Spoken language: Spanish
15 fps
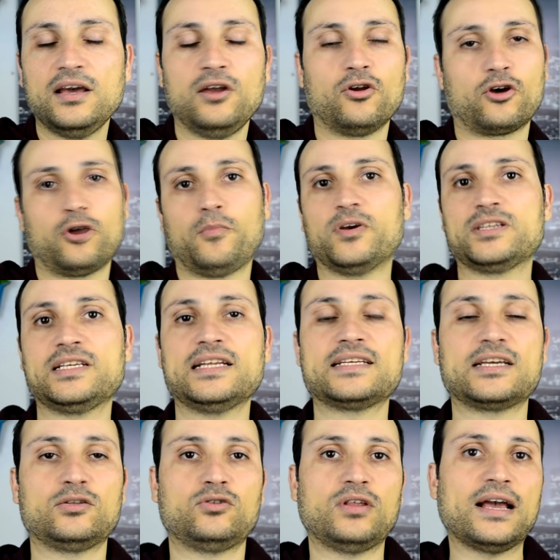lo que no puede ser es
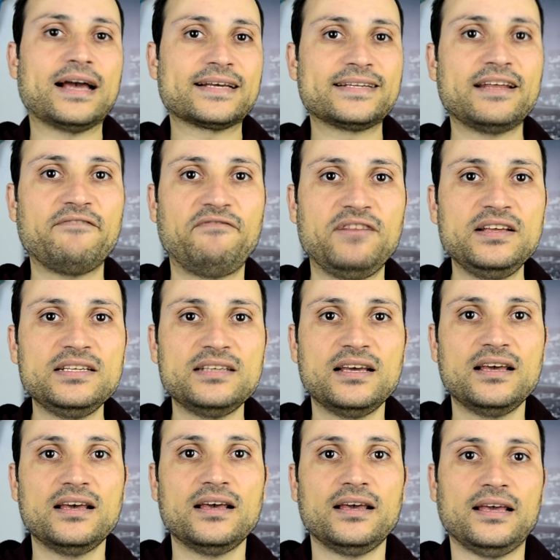que tú tengas Netflix
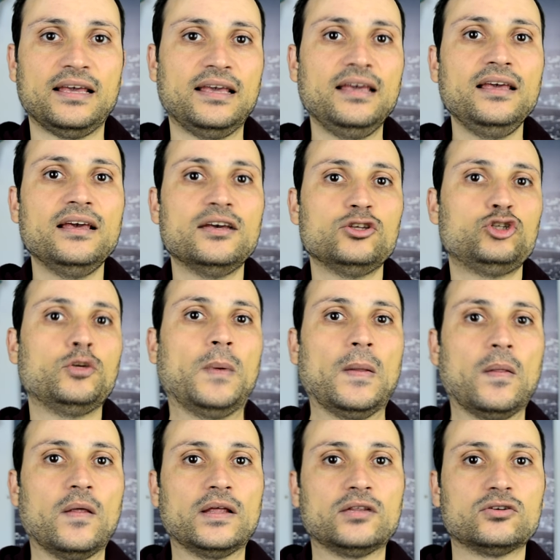y
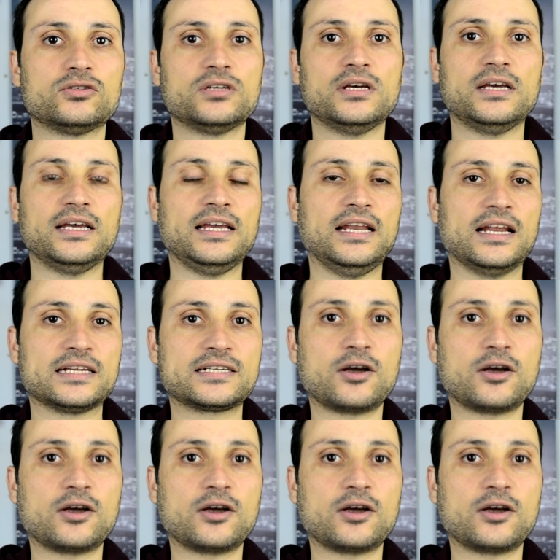chupando datos. Y las